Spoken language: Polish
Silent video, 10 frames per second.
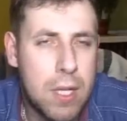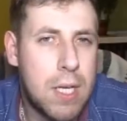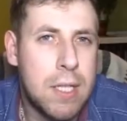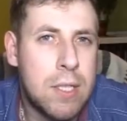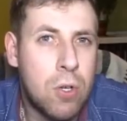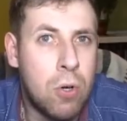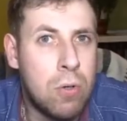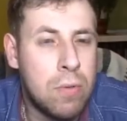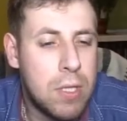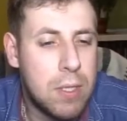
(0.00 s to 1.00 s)
kiedy
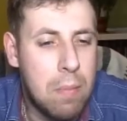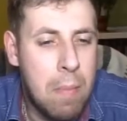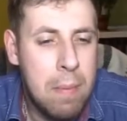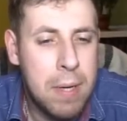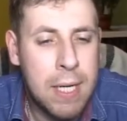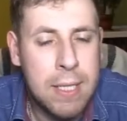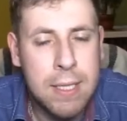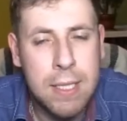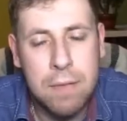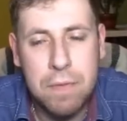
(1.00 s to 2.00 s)
to mamy
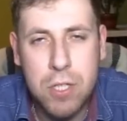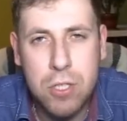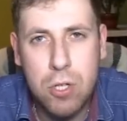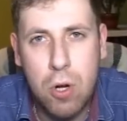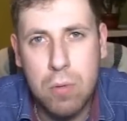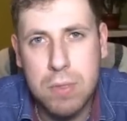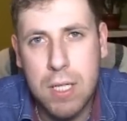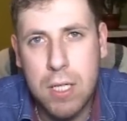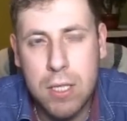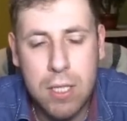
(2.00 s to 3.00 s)
kartę graficzną z
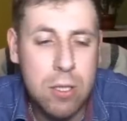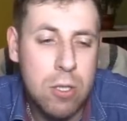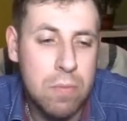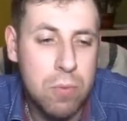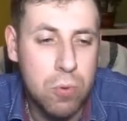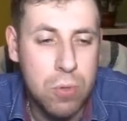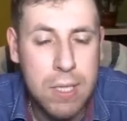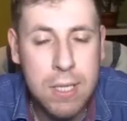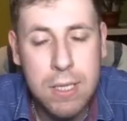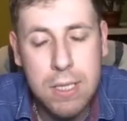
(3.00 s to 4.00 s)
architekturą
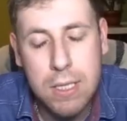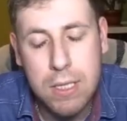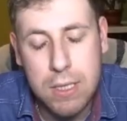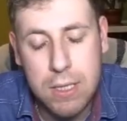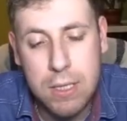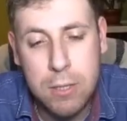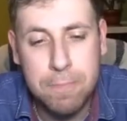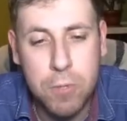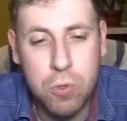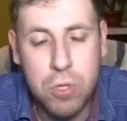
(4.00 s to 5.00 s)
CUDA i
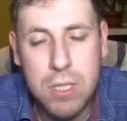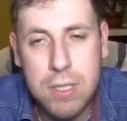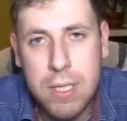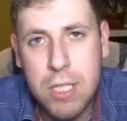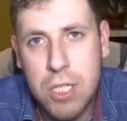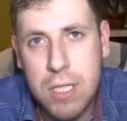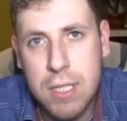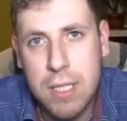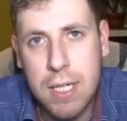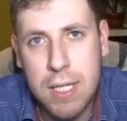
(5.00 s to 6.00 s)
różnice, jeżeli
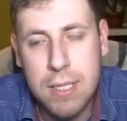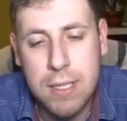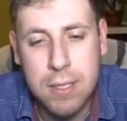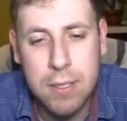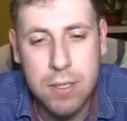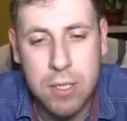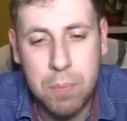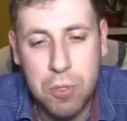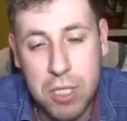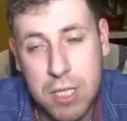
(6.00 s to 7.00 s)
tej karty nie
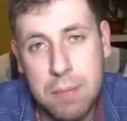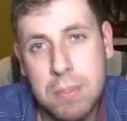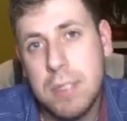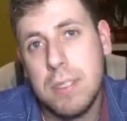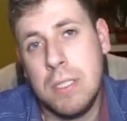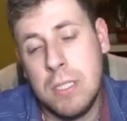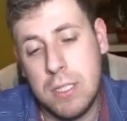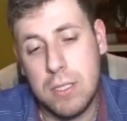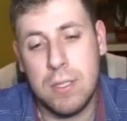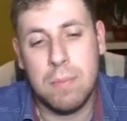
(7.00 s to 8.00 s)
posiadamy
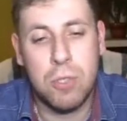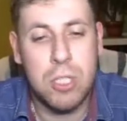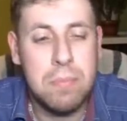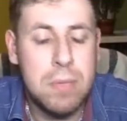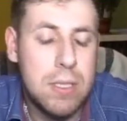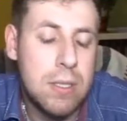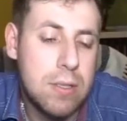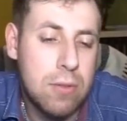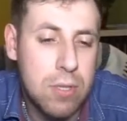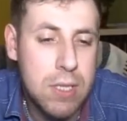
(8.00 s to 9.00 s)
i nie możemy
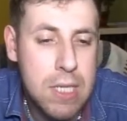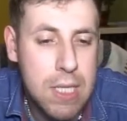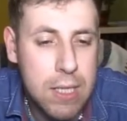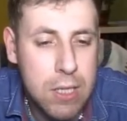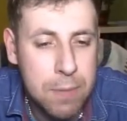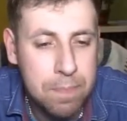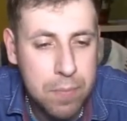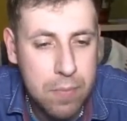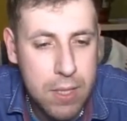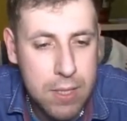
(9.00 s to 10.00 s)
skorzystać
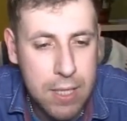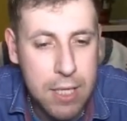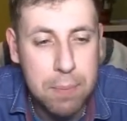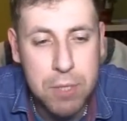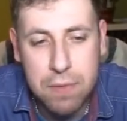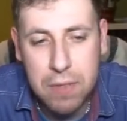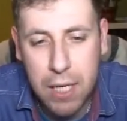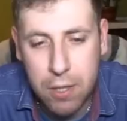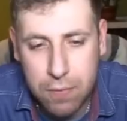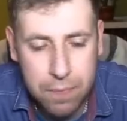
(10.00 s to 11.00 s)
z takich
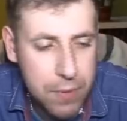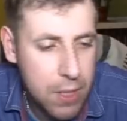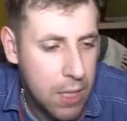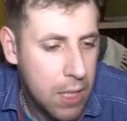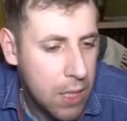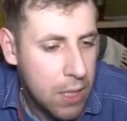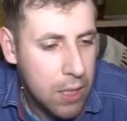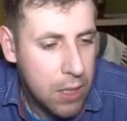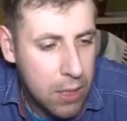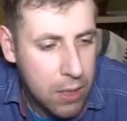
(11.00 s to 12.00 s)
przywilejów.
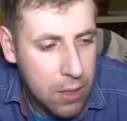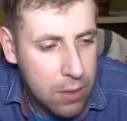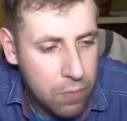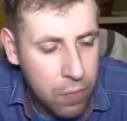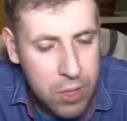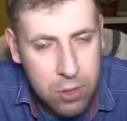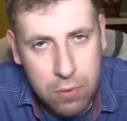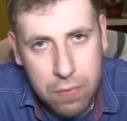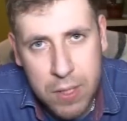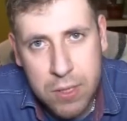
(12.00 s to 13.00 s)
Ważną
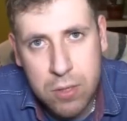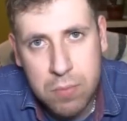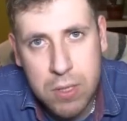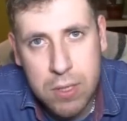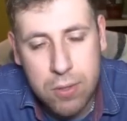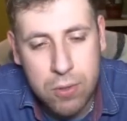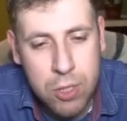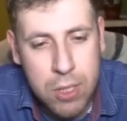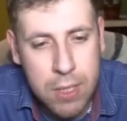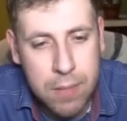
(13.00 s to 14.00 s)
kwestią jest to,
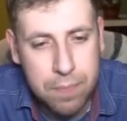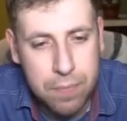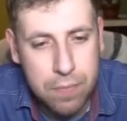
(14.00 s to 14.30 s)
że